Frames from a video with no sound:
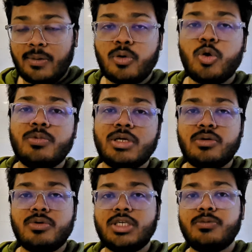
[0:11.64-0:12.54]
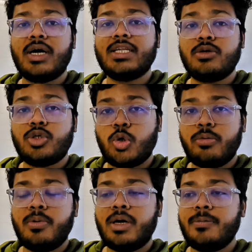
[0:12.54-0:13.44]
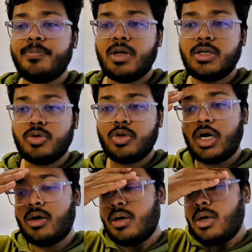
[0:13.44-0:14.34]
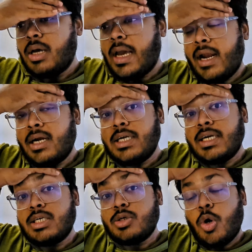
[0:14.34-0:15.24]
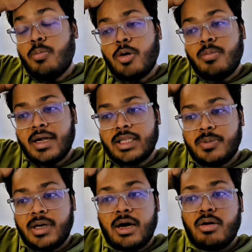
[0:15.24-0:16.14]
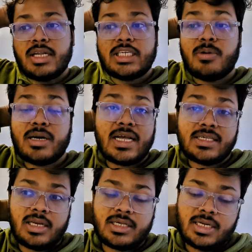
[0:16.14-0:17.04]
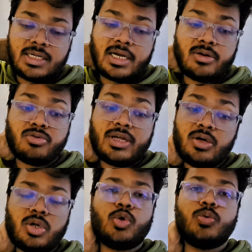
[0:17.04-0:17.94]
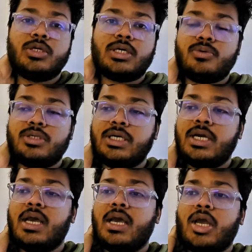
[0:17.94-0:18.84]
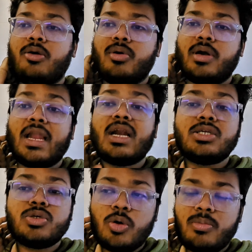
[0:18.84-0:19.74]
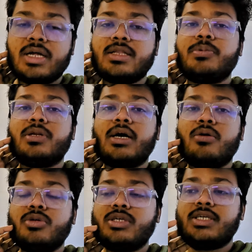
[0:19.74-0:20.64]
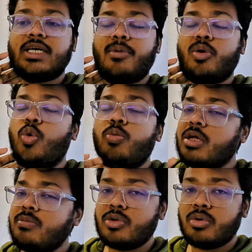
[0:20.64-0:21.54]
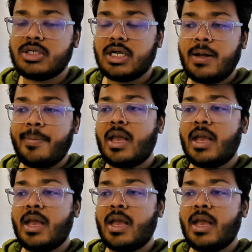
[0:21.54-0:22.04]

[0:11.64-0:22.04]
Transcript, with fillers: কেবল ঘুম থেকে উঠছি এবং আজকে হচ্ছে রবিবার এই জন্য এনার্জি এনার্জি কম কম লাগতে পারে কারণ আজকে আমার ক্লাস ক্লাস নাই তাই একটু দেরি করে ঘুম থেকে উঠছি এবং এনার্জি কম লাগতে পারে কারণ হচ্ছে যে কি আমার ঘুম ঠিক মতো হচ্ছে না